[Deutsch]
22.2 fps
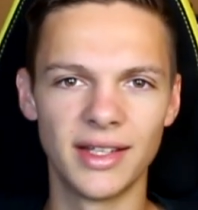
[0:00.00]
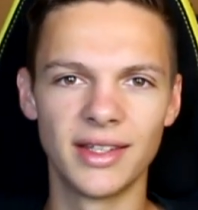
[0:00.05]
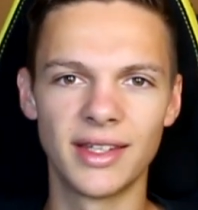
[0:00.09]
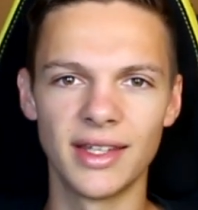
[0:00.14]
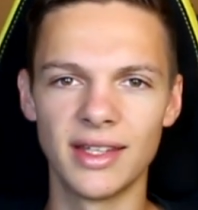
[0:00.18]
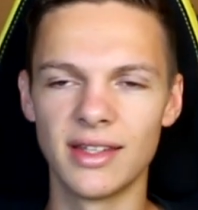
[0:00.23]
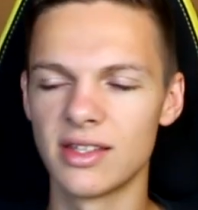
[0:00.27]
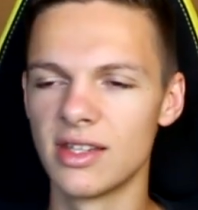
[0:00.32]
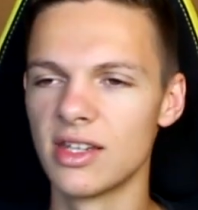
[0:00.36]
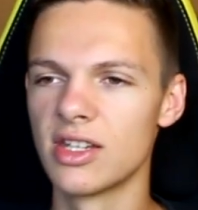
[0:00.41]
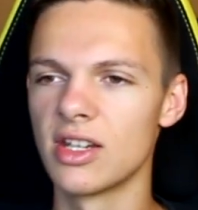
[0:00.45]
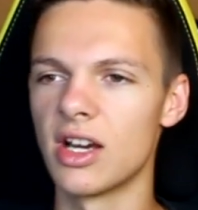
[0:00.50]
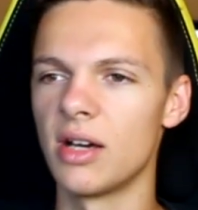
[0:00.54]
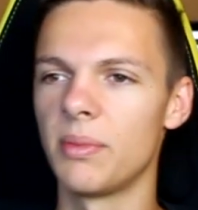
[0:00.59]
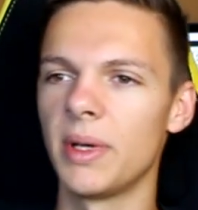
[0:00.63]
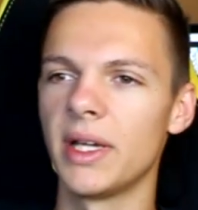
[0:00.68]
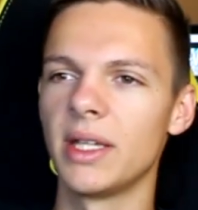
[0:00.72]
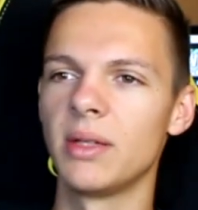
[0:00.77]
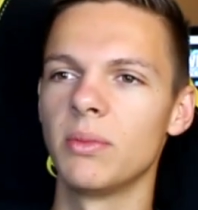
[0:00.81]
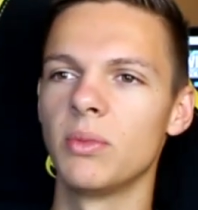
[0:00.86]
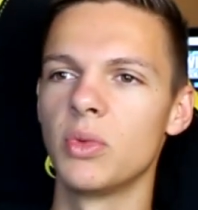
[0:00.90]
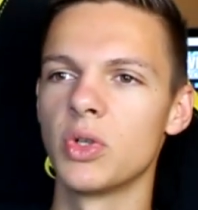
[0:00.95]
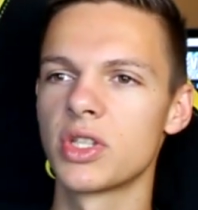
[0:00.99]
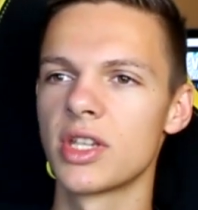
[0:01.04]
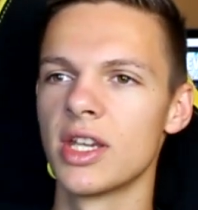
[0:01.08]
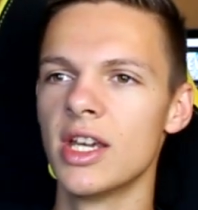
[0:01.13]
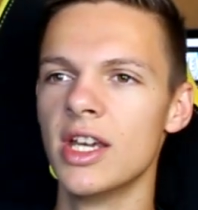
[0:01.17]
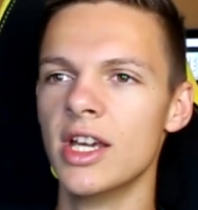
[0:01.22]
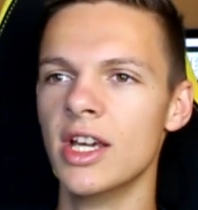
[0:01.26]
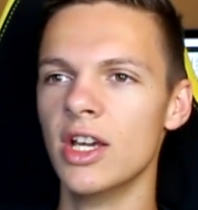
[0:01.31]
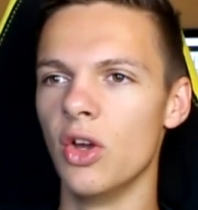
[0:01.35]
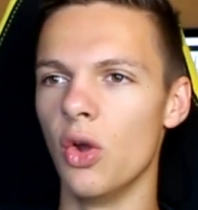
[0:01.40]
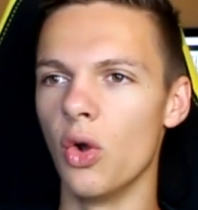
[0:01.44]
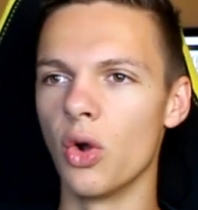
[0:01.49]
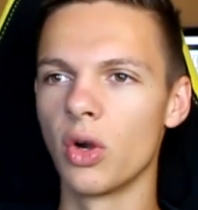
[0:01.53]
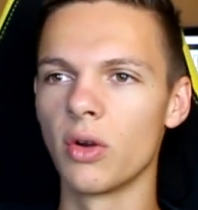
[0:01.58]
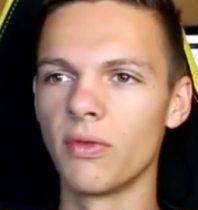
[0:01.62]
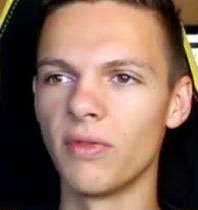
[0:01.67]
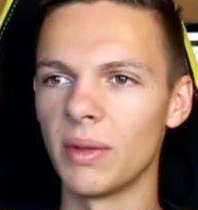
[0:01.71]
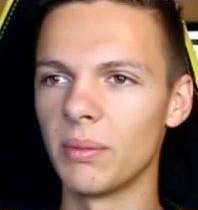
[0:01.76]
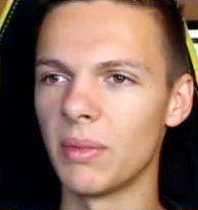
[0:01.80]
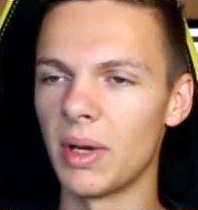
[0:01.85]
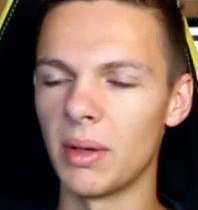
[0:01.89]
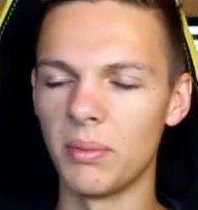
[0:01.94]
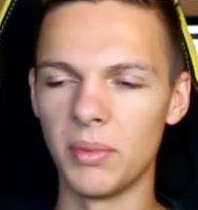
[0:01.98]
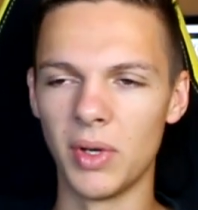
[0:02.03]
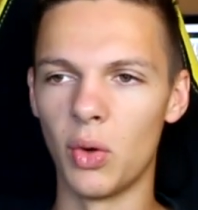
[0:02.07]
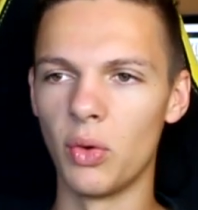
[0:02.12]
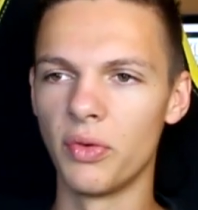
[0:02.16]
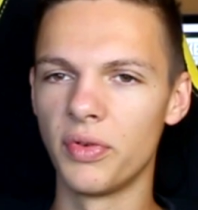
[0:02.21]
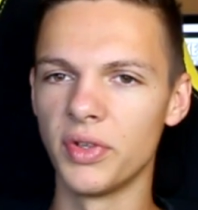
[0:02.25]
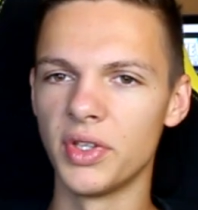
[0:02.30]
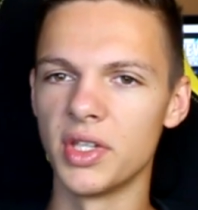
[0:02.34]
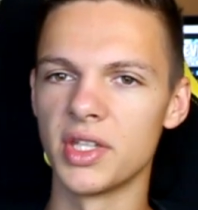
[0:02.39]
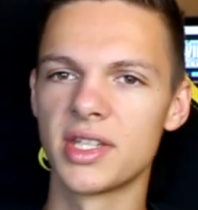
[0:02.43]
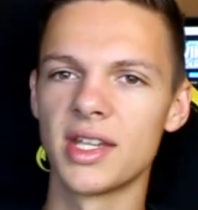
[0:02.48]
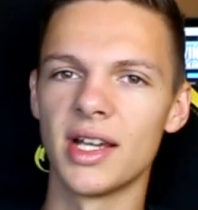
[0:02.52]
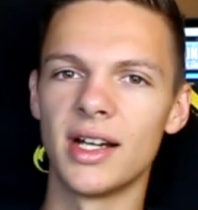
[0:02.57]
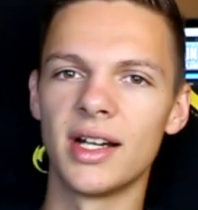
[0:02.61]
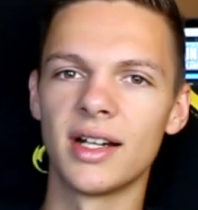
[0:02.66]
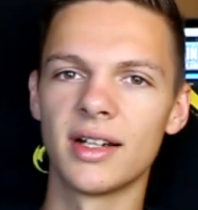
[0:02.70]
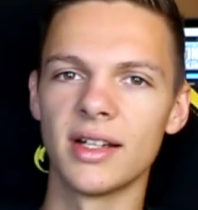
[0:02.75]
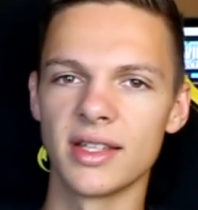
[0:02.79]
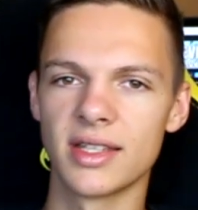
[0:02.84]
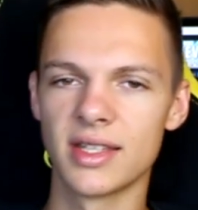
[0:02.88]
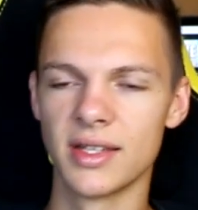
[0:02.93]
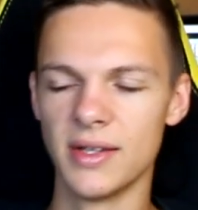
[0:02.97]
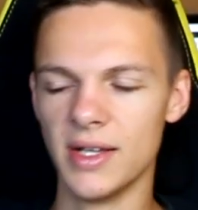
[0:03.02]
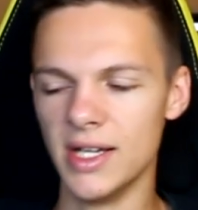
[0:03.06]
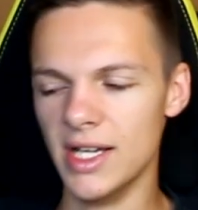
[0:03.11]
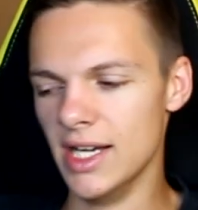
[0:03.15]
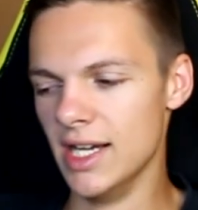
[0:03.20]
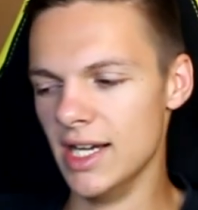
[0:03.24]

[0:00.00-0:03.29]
an denen ich nicht arbeiten muss. Irgendwann mal im Laufe des Jahres.